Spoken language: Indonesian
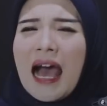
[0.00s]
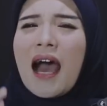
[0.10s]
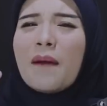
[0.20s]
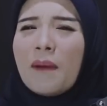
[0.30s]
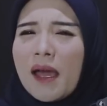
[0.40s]

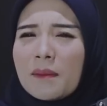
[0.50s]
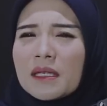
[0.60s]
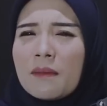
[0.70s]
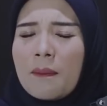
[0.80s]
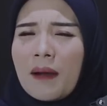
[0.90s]
apa yang
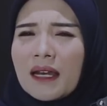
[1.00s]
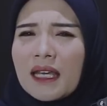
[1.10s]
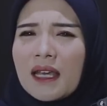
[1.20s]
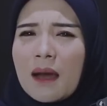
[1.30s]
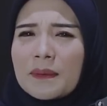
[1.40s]
menyebabkan
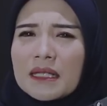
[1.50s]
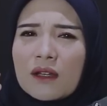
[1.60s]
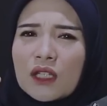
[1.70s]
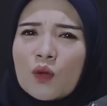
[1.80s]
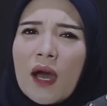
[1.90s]
hingga
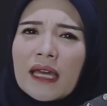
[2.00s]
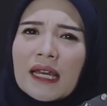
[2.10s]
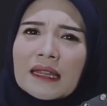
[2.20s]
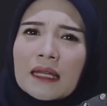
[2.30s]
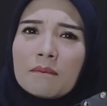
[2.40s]
pesawat itu
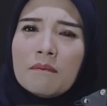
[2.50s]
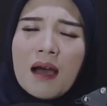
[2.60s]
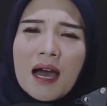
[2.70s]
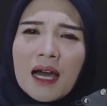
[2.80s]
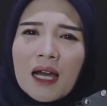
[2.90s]
akhirnya
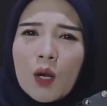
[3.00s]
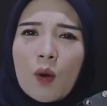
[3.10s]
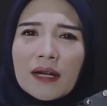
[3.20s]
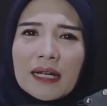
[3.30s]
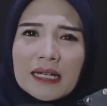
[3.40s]
terbang
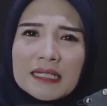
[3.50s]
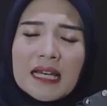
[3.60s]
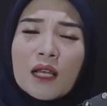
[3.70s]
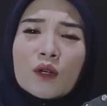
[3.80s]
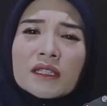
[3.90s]
keluar dari
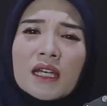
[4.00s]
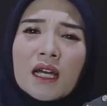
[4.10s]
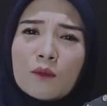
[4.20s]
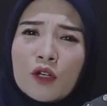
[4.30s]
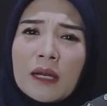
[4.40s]
jalurnya
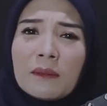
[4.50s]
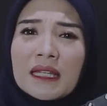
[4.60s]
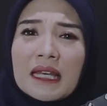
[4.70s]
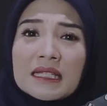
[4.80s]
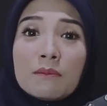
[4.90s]
kemudian
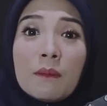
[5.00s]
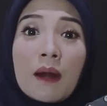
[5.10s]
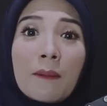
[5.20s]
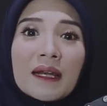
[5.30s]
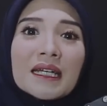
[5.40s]
melintasi
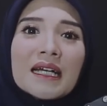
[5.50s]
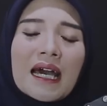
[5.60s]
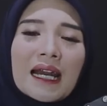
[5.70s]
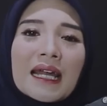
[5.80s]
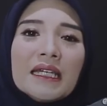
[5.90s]
beberapa
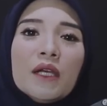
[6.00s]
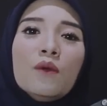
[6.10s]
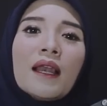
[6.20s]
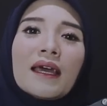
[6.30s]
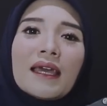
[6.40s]
negara di
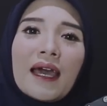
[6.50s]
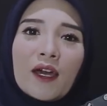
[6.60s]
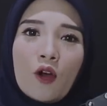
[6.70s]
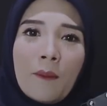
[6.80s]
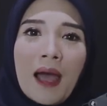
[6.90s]
wilayah
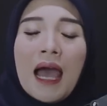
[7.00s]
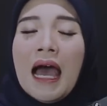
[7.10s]
Eropa.